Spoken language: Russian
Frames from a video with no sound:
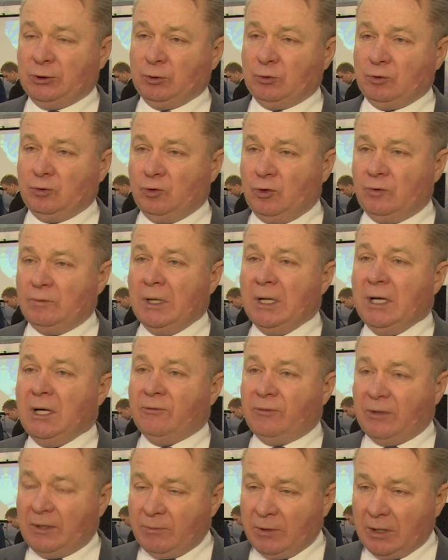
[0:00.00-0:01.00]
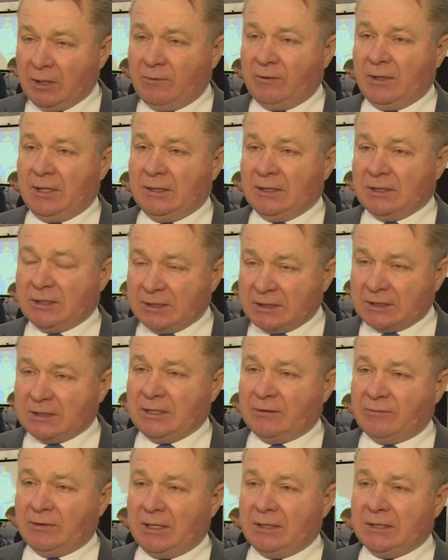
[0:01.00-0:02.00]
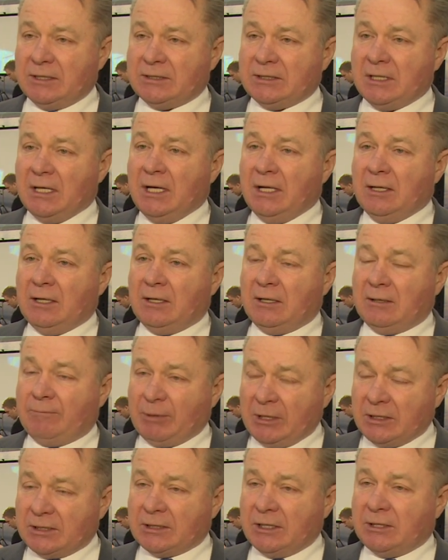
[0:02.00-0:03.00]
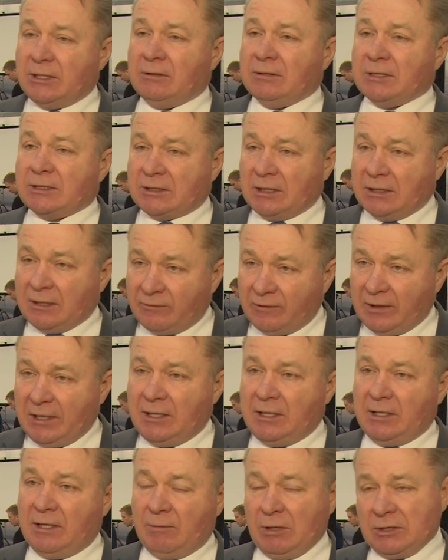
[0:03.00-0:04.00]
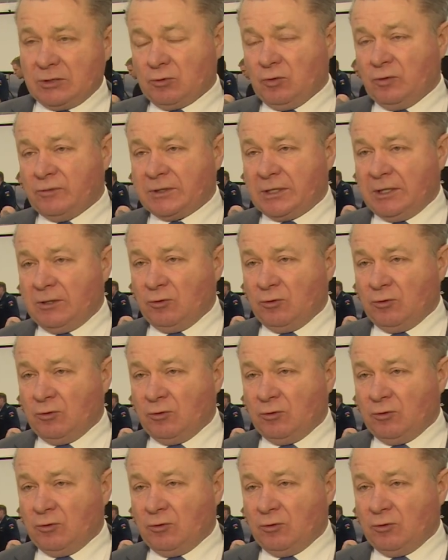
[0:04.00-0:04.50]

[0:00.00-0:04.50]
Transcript: трудом формировалось, создавалось, э, происходило становление Московской